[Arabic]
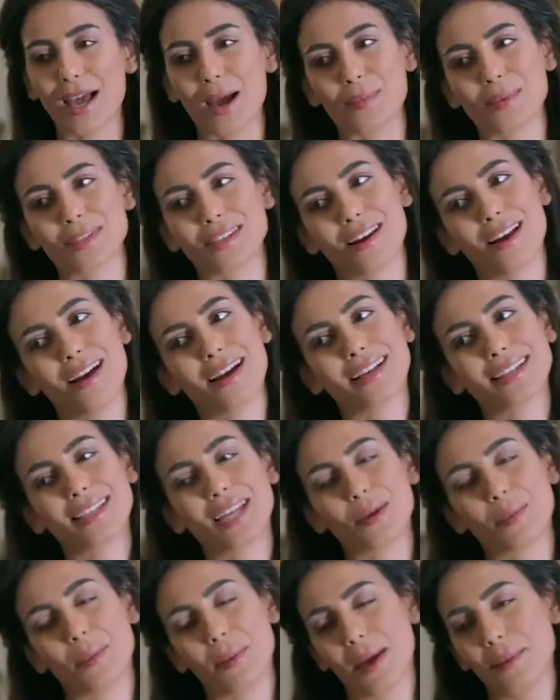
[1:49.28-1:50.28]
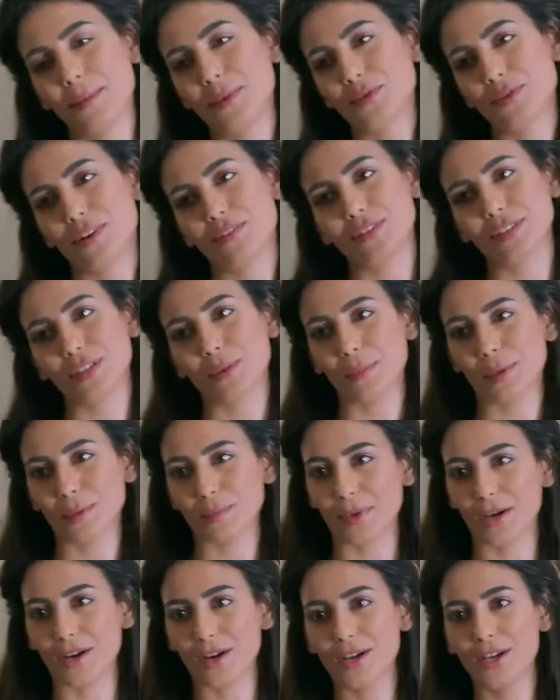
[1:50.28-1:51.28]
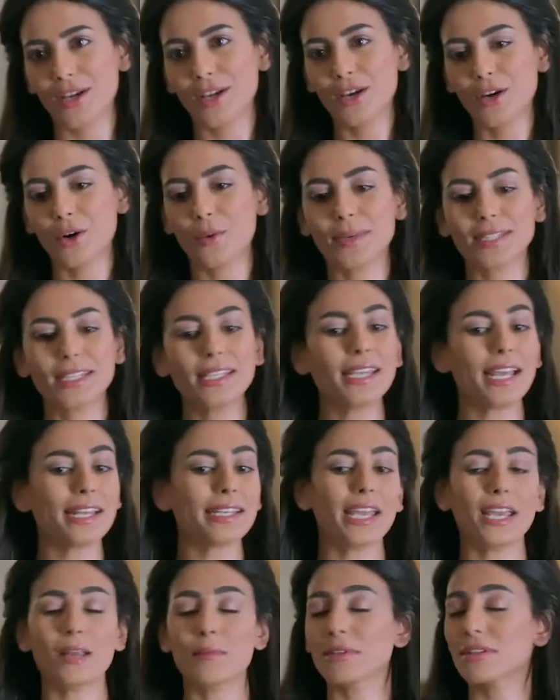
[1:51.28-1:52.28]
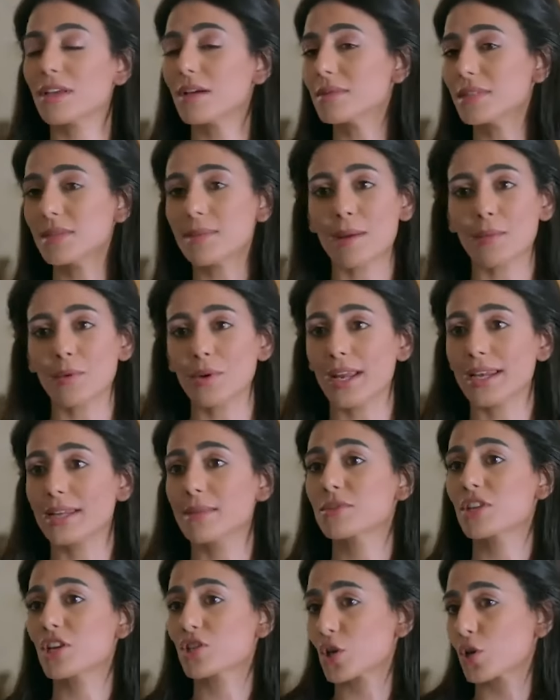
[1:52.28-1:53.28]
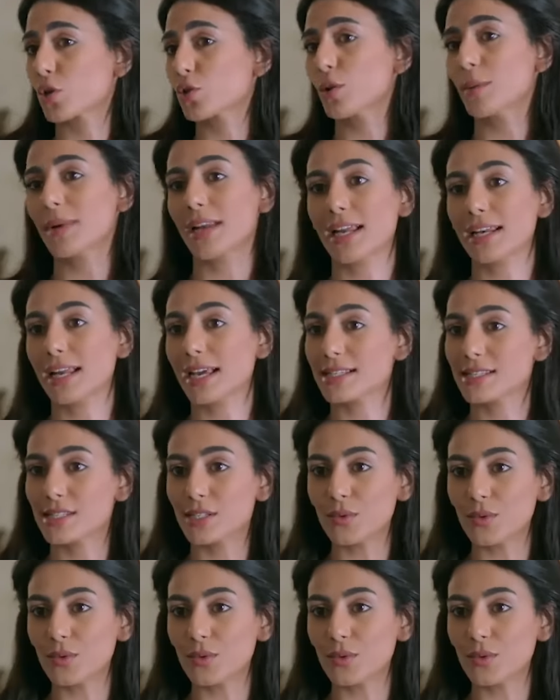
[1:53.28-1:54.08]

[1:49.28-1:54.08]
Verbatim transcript: لا بصراحه كده انا ما بحبش وقفه المطبخ وبعدين يعني هي المطاعم دي معموله ليه مش عشان نطلب اللي احنا